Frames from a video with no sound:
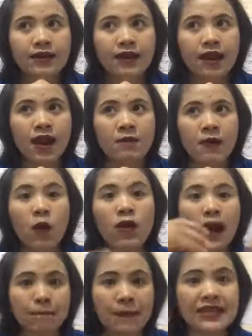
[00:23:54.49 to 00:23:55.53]
เริ่มเอาก
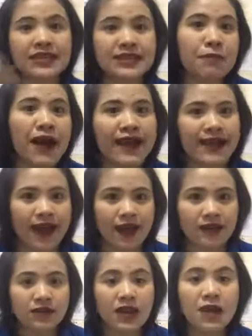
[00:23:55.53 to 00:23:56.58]
ลับมาคิดใหม่อะ
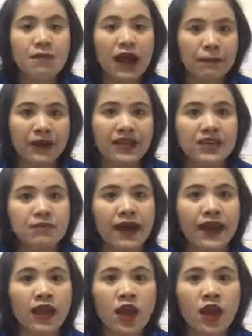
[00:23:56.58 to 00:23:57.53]
เริ่มกลับมาคิดใหม่